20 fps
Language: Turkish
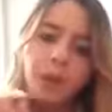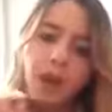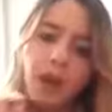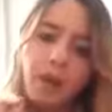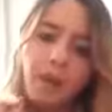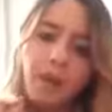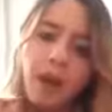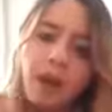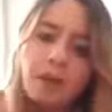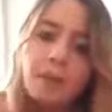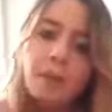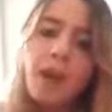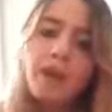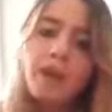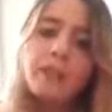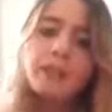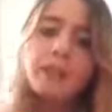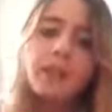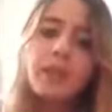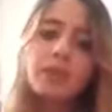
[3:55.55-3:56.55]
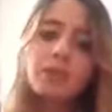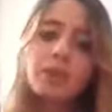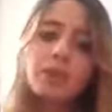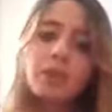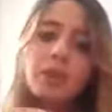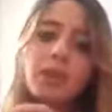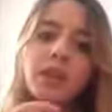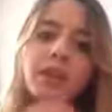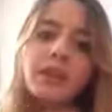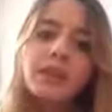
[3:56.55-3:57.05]
Ama AK Parti'den
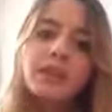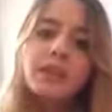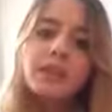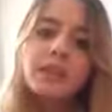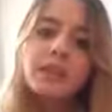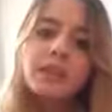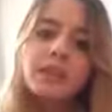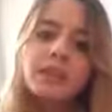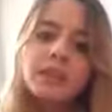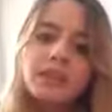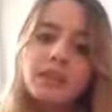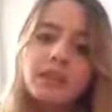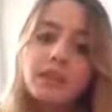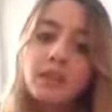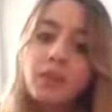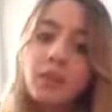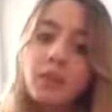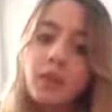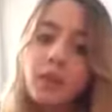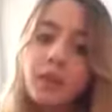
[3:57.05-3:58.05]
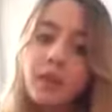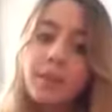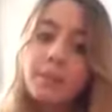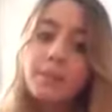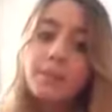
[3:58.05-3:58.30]
sonra sizin e,